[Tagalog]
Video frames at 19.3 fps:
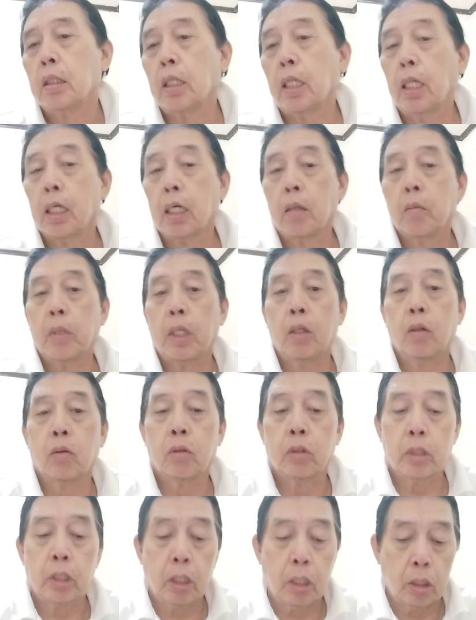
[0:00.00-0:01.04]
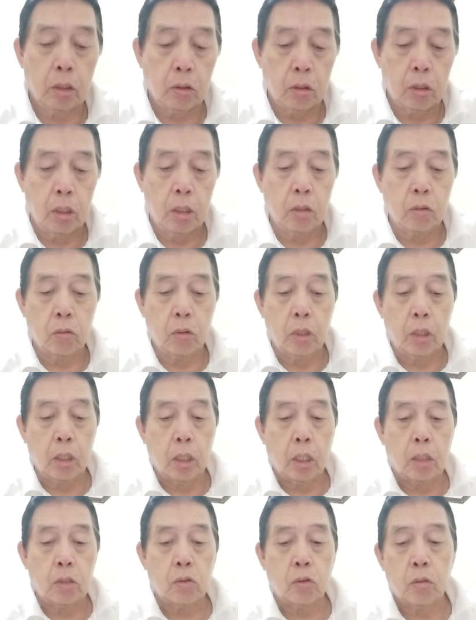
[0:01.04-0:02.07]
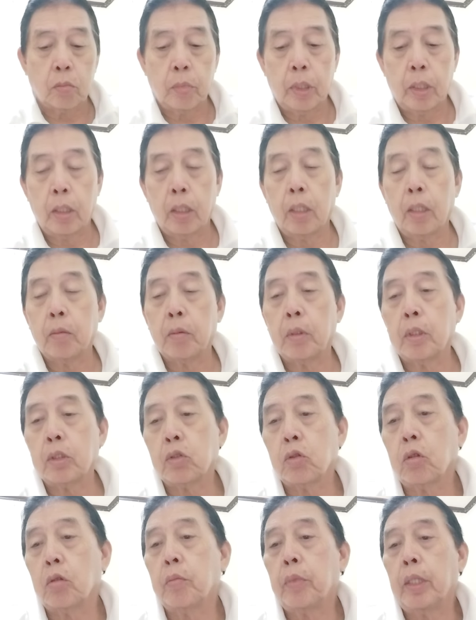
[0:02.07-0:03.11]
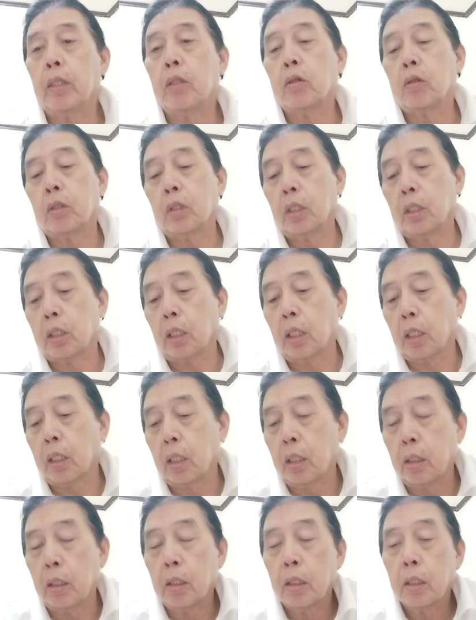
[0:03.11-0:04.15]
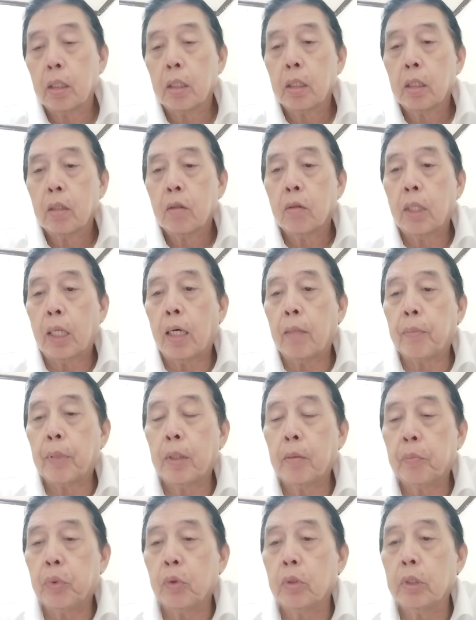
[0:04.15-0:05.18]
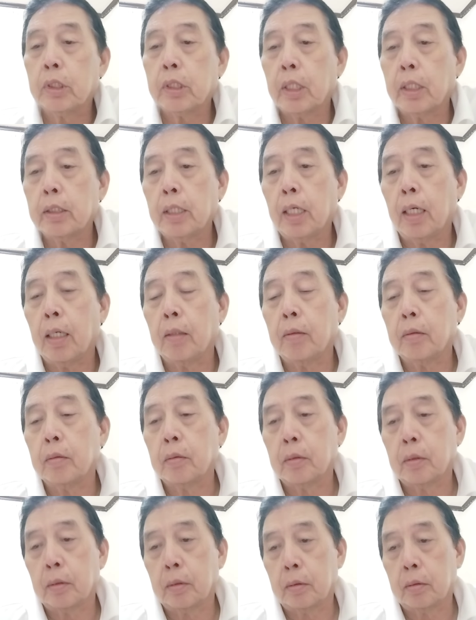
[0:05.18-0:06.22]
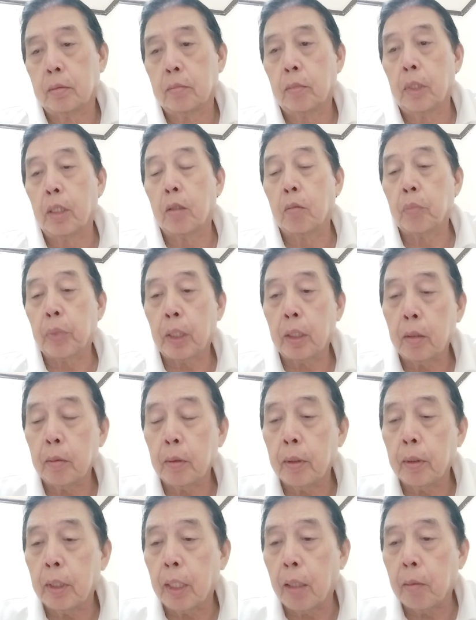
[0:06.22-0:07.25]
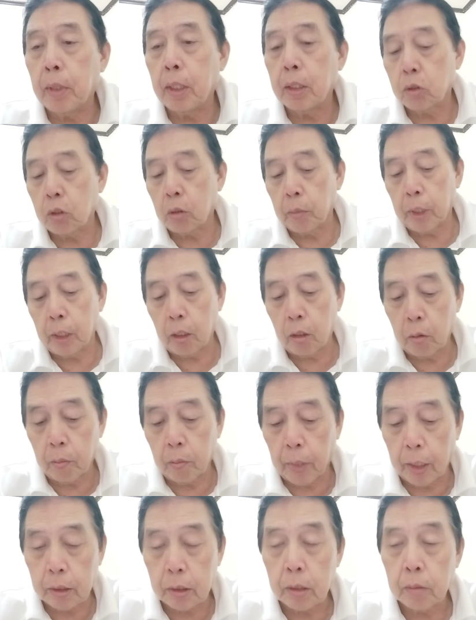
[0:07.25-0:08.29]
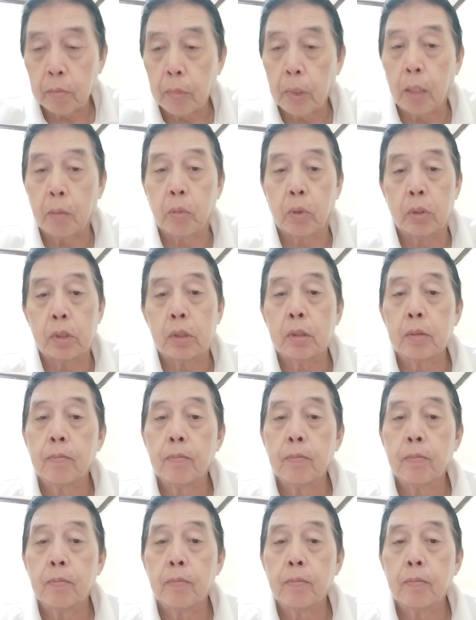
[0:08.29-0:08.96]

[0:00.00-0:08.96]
Talagang malungkot yan, Torne. Kung yan nga survey. Eh, alam mo yung survey, Torne, talaga. Wala pa yung pulis sa Asia. Hmm, meron pa, di ba? Marami na survey na lumabas, mga boss.